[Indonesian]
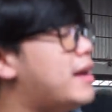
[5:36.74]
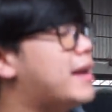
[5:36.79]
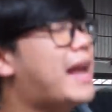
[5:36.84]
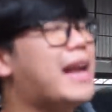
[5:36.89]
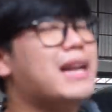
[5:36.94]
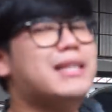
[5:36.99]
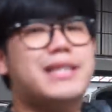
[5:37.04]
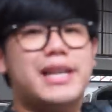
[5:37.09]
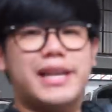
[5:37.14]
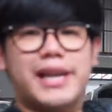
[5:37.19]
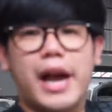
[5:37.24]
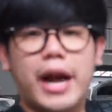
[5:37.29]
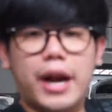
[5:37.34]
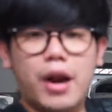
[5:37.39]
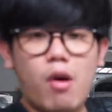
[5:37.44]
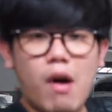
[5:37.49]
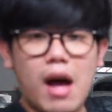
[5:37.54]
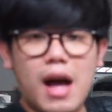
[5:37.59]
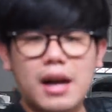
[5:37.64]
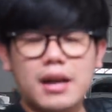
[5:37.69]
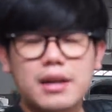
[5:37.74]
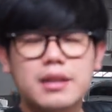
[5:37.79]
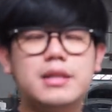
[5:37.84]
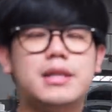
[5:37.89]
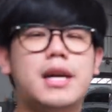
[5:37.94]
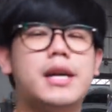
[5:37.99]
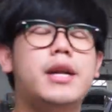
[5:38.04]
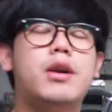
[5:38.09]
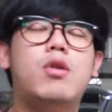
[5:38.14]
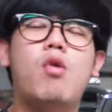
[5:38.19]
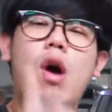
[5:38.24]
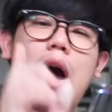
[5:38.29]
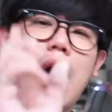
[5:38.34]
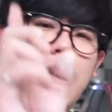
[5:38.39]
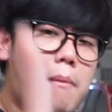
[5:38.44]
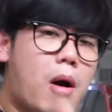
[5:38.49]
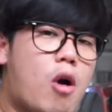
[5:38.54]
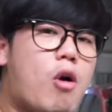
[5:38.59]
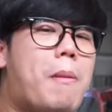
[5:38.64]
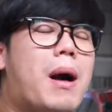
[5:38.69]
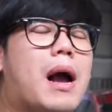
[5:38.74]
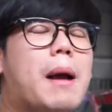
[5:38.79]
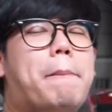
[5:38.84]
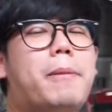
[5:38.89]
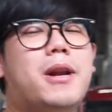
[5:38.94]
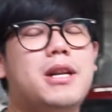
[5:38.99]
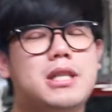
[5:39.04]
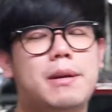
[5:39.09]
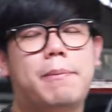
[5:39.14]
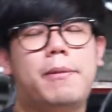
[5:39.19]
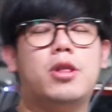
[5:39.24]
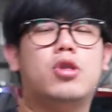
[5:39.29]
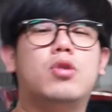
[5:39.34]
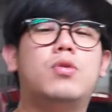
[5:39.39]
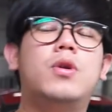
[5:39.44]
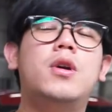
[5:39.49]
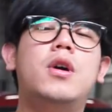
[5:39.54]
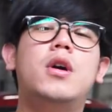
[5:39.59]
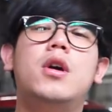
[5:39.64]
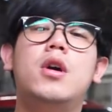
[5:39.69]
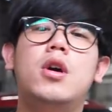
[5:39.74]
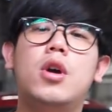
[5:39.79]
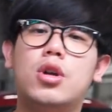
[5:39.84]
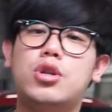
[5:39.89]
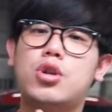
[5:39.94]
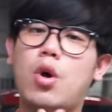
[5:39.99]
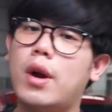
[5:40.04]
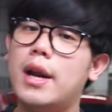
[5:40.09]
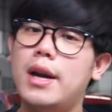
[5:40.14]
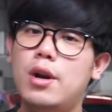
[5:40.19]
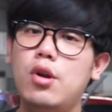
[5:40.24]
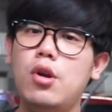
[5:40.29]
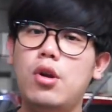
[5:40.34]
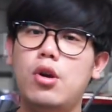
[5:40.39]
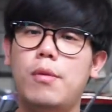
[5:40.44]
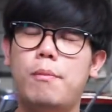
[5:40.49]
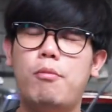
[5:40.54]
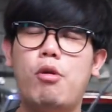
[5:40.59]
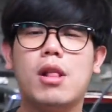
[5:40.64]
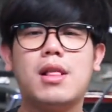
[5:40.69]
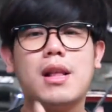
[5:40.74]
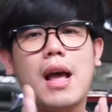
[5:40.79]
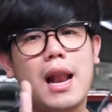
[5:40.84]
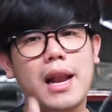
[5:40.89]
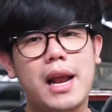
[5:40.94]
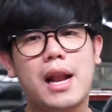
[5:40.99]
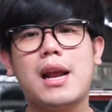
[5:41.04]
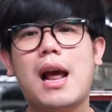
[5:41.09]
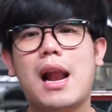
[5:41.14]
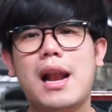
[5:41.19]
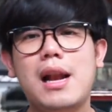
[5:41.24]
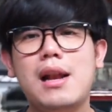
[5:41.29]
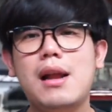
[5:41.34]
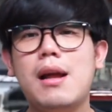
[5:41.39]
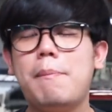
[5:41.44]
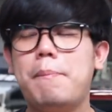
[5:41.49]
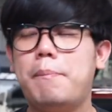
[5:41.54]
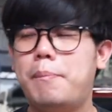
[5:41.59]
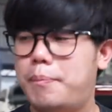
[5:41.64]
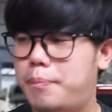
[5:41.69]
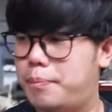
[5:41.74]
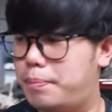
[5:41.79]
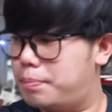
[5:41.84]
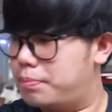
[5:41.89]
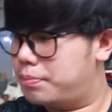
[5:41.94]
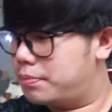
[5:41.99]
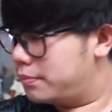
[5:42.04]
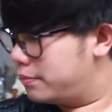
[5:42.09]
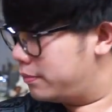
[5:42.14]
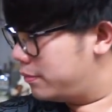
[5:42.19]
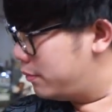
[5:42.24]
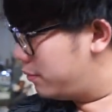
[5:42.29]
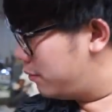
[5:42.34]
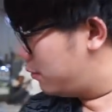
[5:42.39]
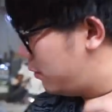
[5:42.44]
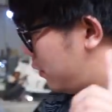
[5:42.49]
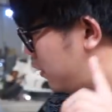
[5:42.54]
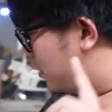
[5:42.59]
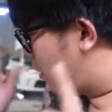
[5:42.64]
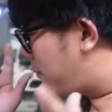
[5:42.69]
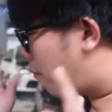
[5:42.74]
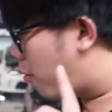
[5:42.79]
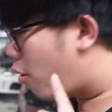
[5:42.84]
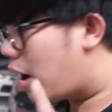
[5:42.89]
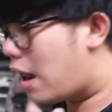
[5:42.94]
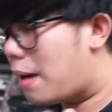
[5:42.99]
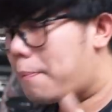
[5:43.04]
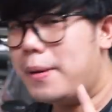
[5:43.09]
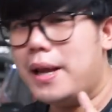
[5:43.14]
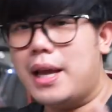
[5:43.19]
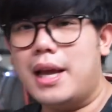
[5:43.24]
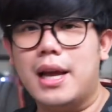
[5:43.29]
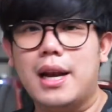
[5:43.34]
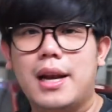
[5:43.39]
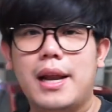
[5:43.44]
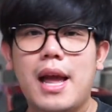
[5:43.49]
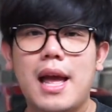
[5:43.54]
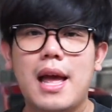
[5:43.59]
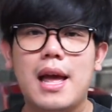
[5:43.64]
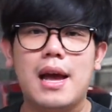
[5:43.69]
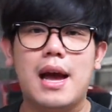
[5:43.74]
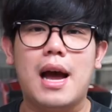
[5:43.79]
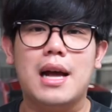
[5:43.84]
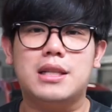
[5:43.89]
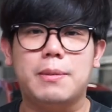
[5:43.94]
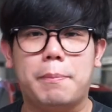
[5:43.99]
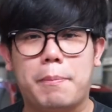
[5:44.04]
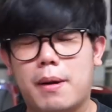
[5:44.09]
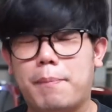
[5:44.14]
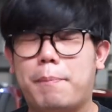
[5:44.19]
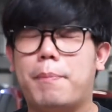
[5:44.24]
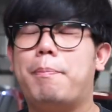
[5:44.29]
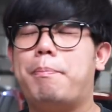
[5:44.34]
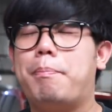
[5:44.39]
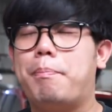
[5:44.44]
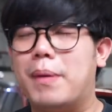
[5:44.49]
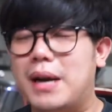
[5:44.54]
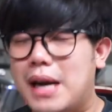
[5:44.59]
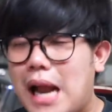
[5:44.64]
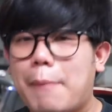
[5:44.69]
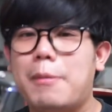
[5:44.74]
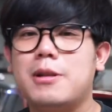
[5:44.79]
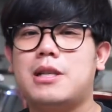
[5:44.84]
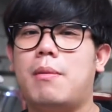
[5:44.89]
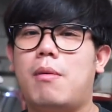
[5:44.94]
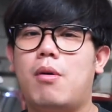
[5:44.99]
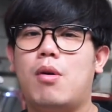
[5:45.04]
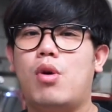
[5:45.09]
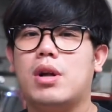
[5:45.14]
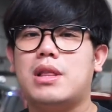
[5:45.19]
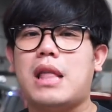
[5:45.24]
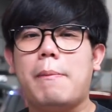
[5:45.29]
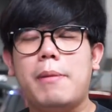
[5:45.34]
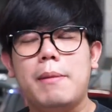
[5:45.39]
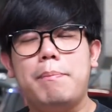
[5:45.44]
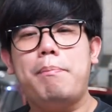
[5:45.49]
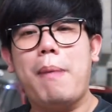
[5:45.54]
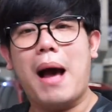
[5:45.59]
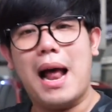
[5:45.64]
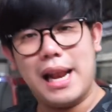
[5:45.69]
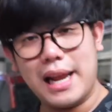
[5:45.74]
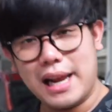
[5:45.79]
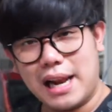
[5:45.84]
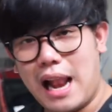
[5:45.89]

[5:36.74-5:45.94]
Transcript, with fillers: casingnya doang jadi gue nggak mau pakai prinsip itu sorry dulu buat kalian-kalian yang pola pikirnya nggak sependapat sama gue tapi balik